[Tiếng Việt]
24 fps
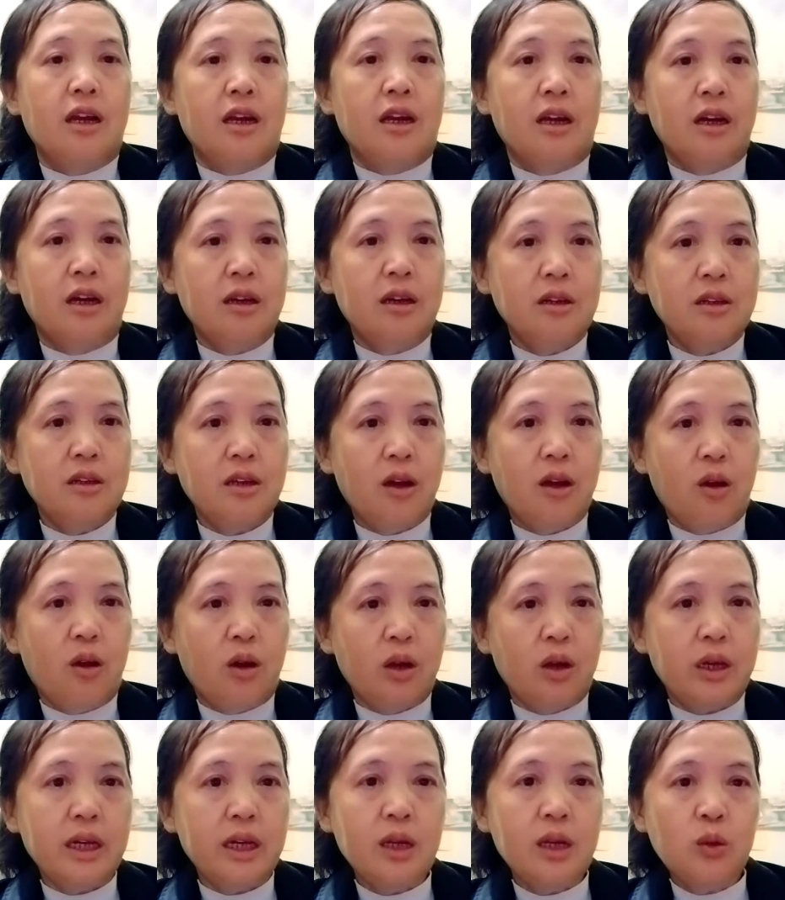lỡ
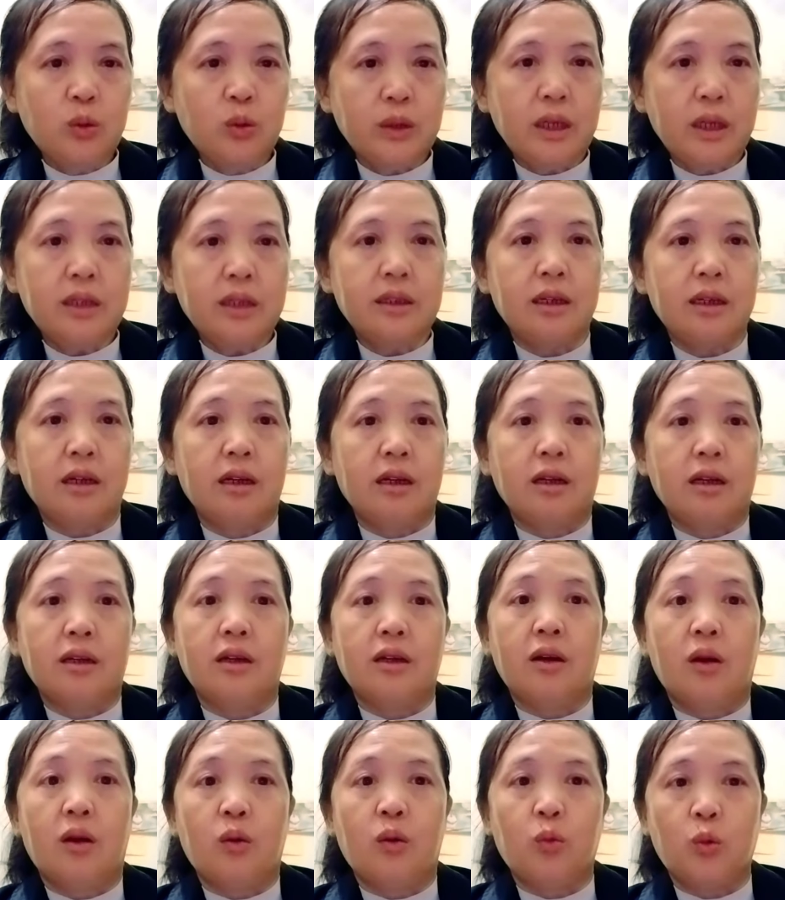lọ ít lúc tới chờ
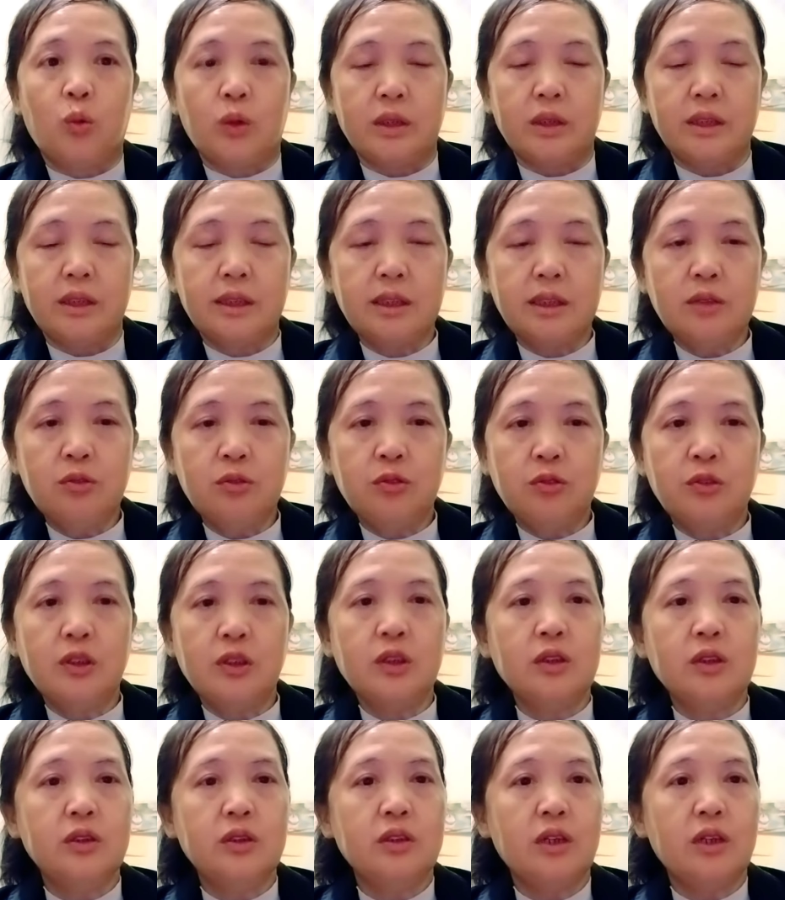lọ của sư phụ
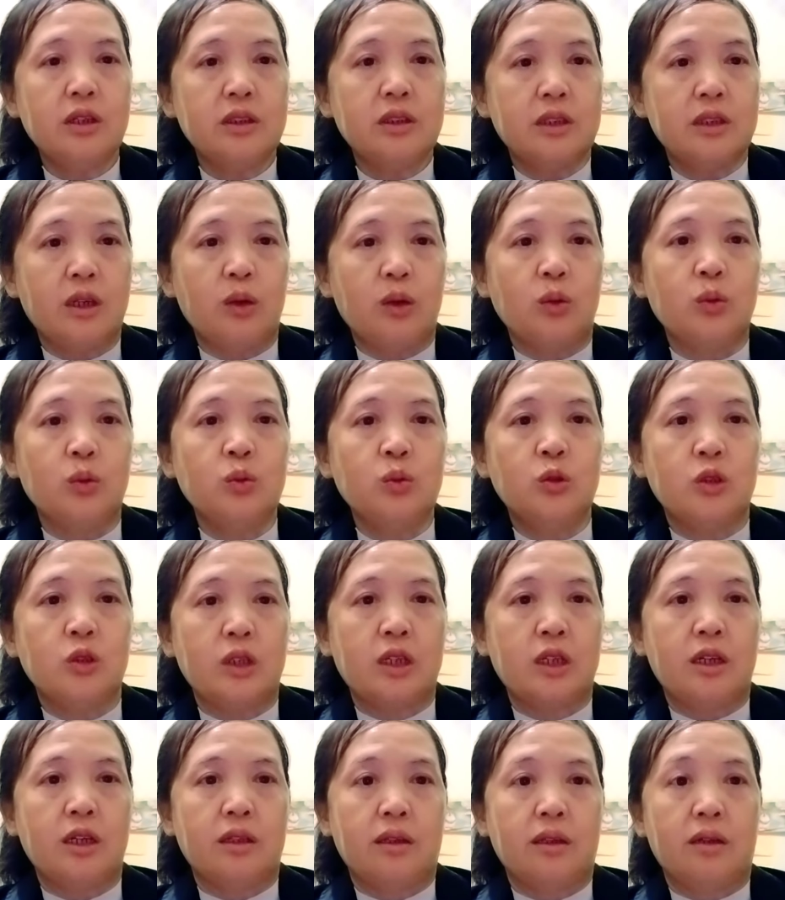nhớ trầu lúc
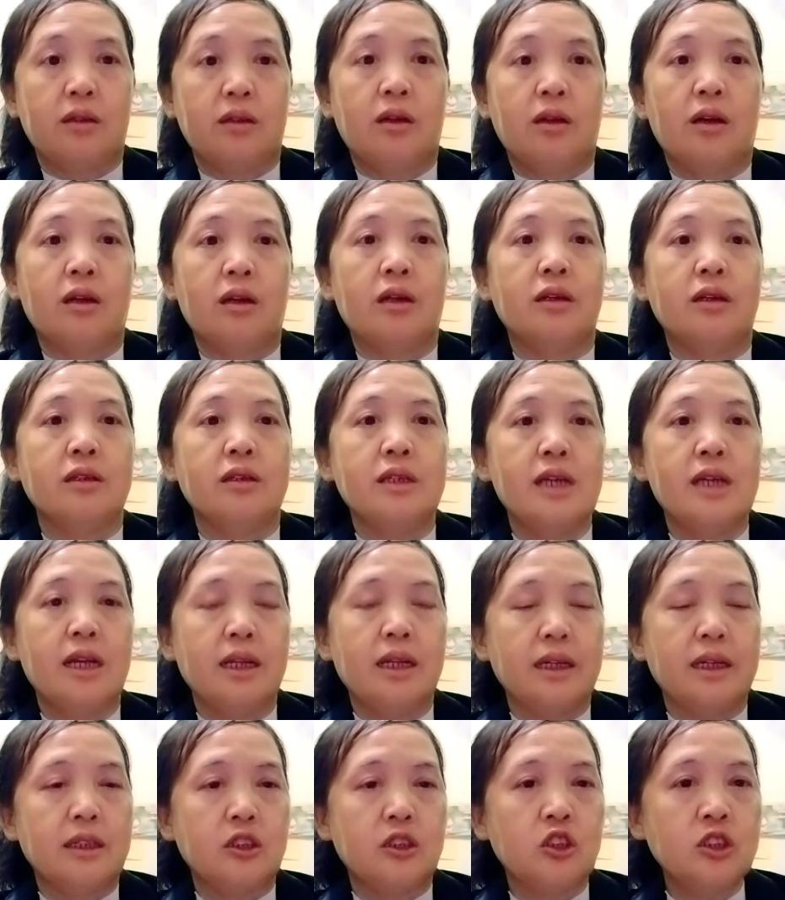chỉ cần tới nọ lỡ
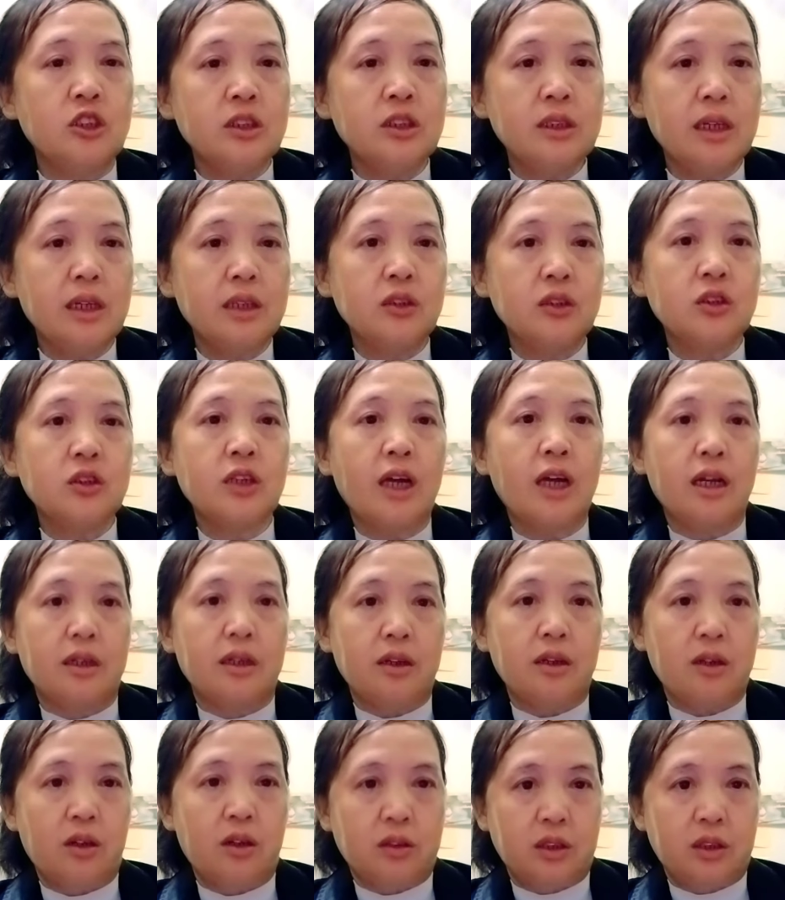nhiên lì xia cha
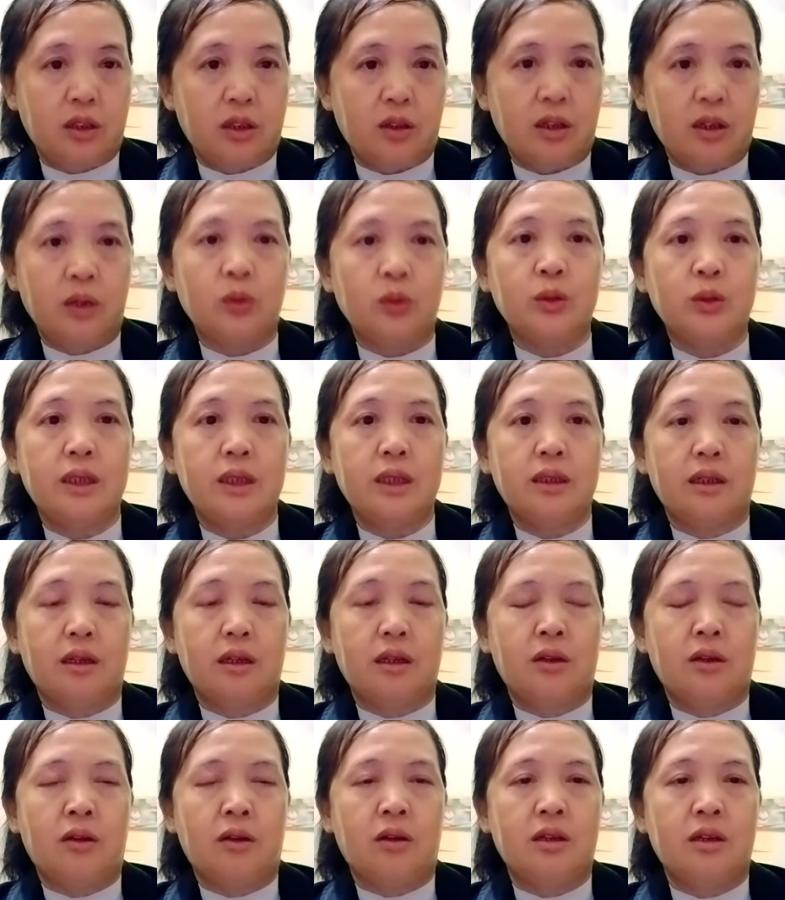lỡ lọ tới lỡ lúc tới chờ
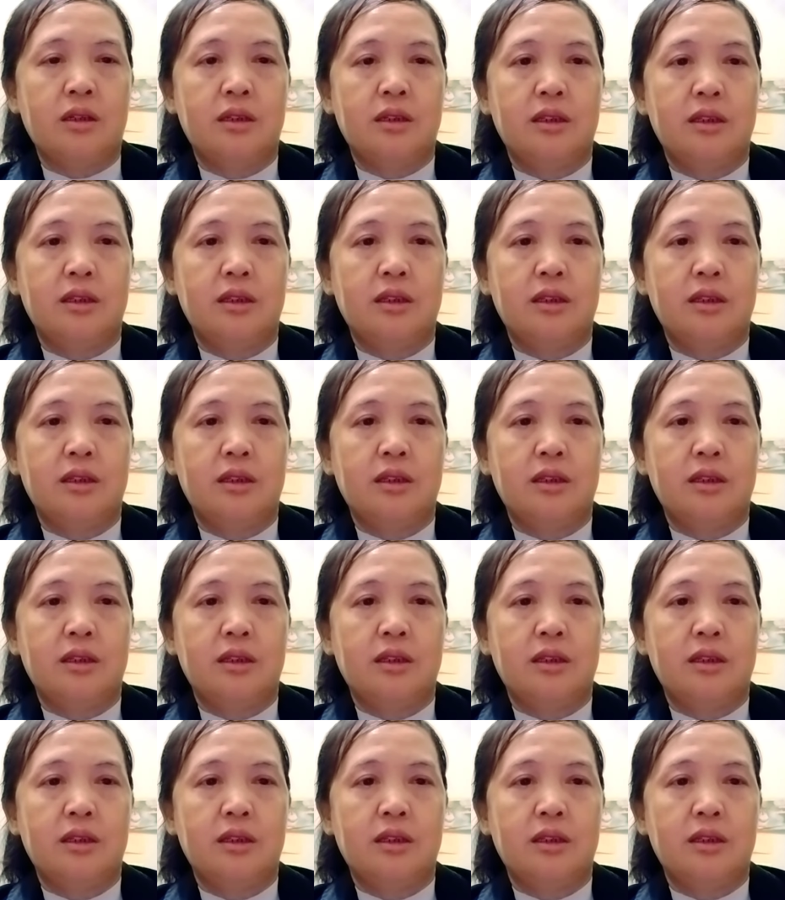lọ